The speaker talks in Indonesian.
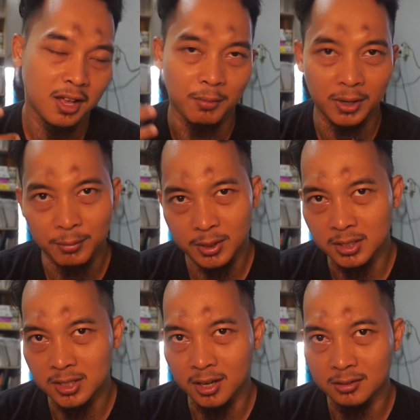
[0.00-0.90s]
Apakah
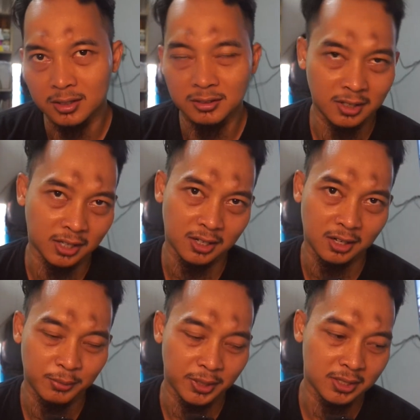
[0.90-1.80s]
beda jauh atau nggak
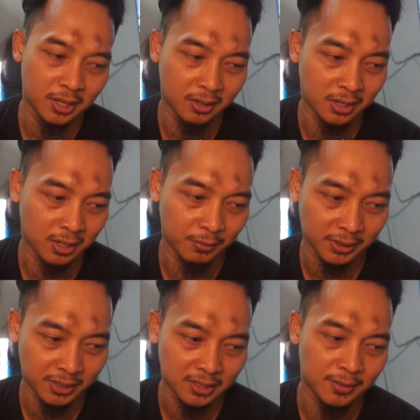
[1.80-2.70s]
terlalu beda jauh karena
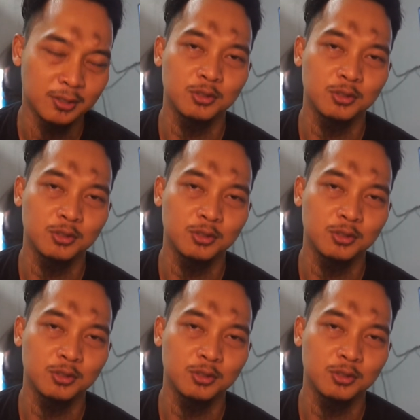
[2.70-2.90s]
mereknya sama.